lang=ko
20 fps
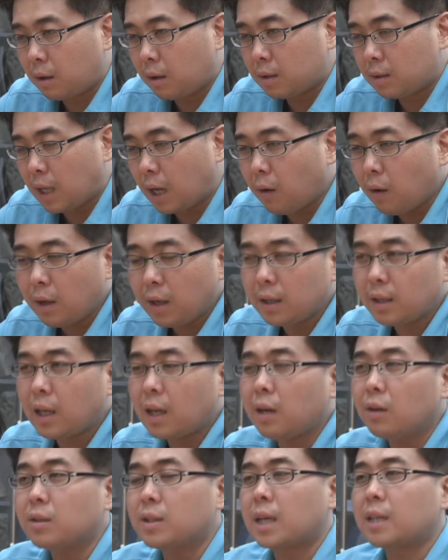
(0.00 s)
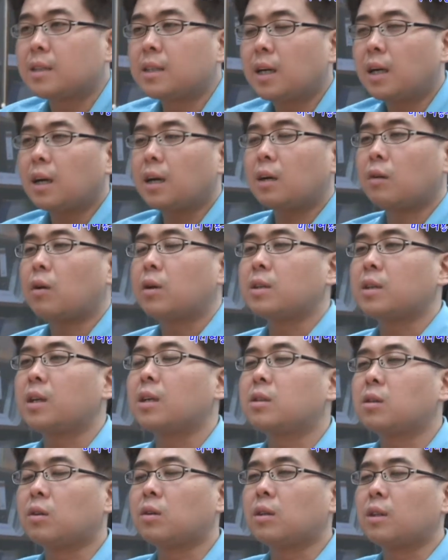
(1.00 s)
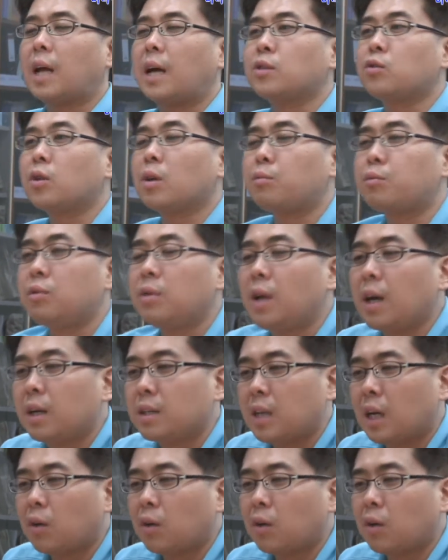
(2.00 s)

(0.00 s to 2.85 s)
사과를 했다는 것 자체가 굉장히 저는 나중에 불리하게